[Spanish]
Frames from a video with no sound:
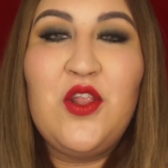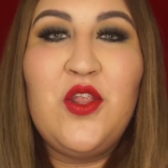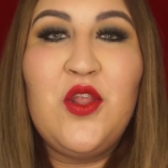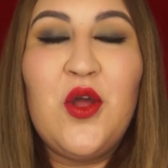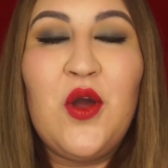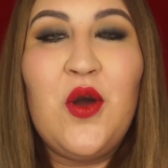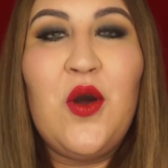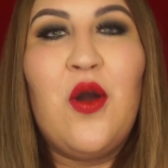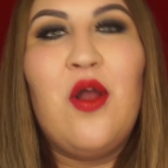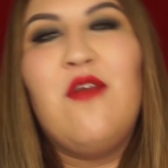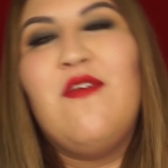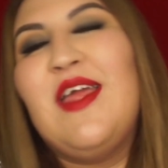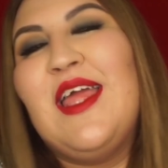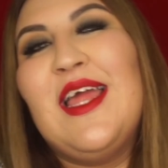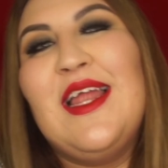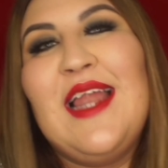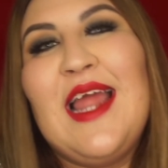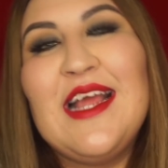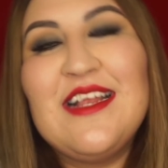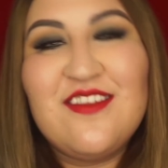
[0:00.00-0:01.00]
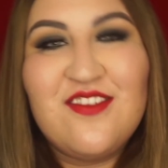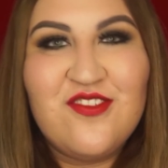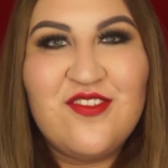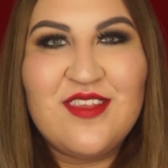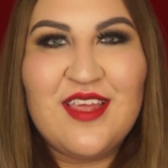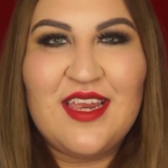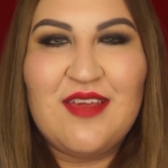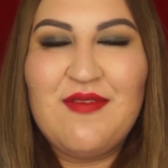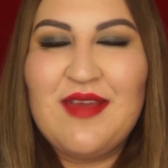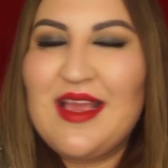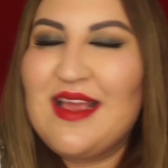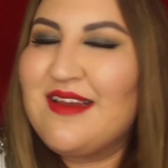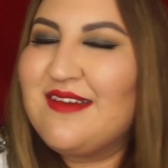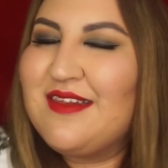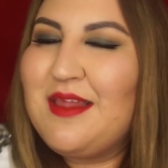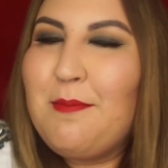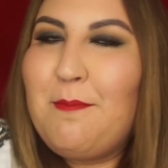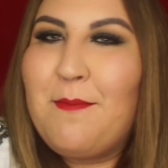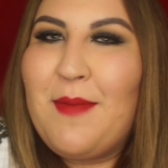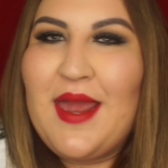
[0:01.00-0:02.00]
no olviden en
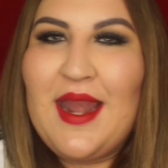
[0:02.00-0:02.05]
suscribirse